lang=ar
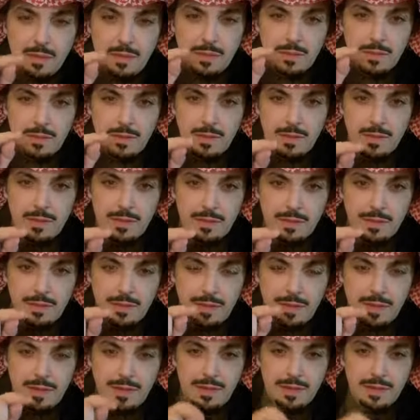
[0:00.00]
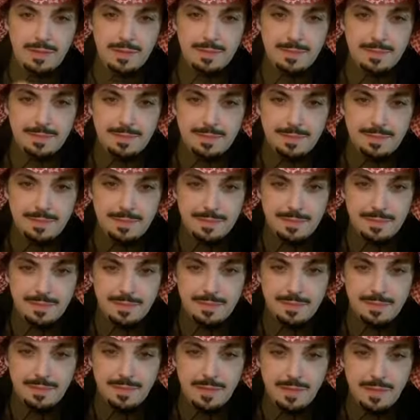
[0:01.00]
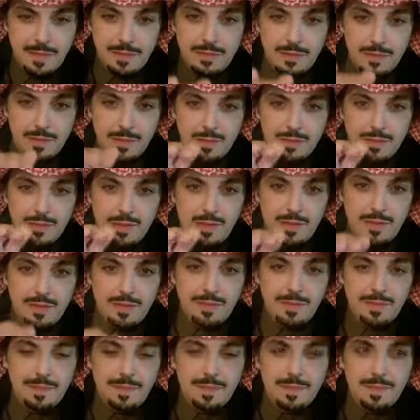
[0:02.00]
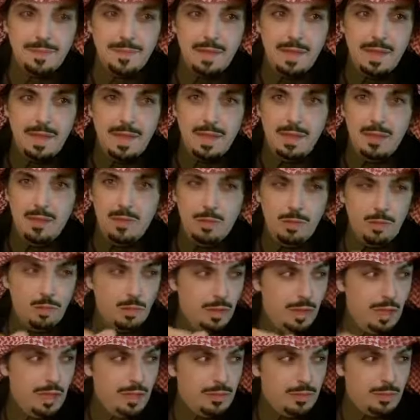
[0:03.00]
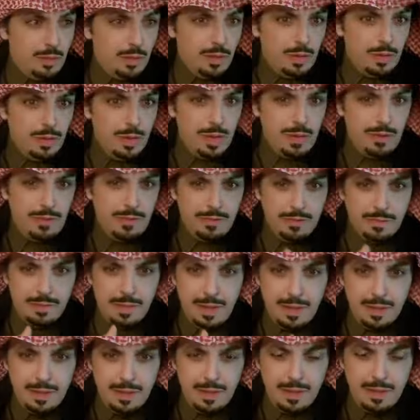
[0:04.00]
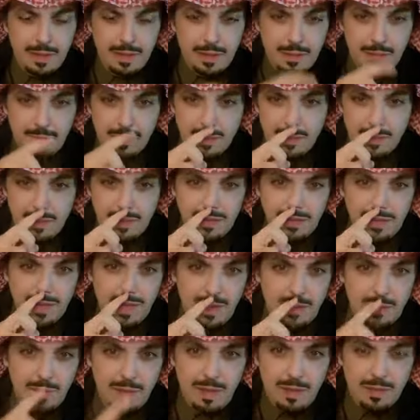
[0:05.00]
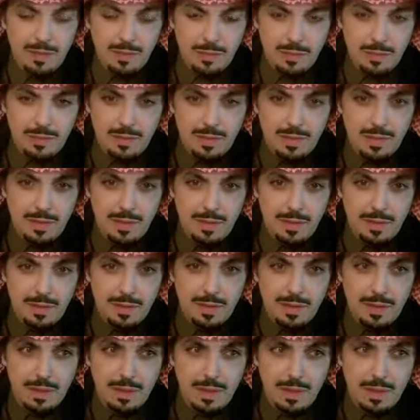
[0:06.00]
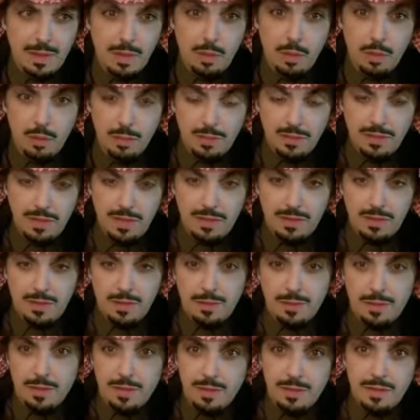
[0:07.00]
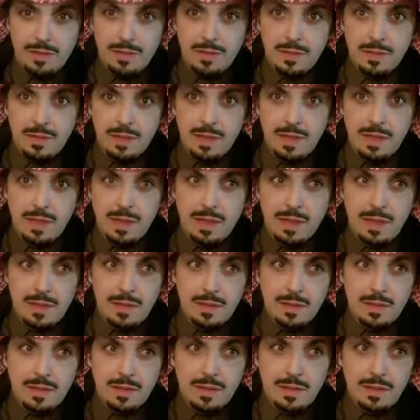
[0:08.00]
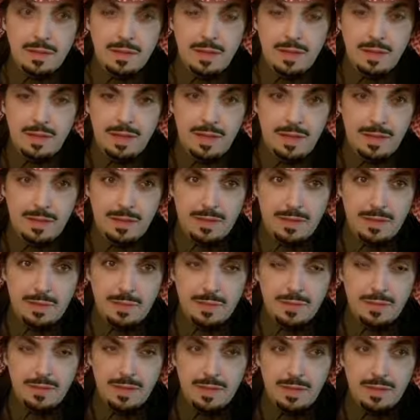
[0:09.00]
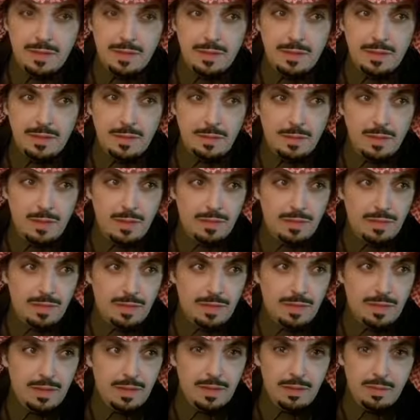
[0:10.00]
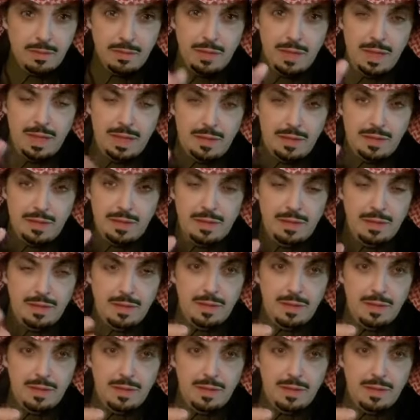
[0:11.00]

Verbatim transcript: تضغط تك يجي المصعد كل واحد واقف بعدك رجال مع زوجته والمصعد كبير تدخل انت المصعد تقول تفضل يقول لا رح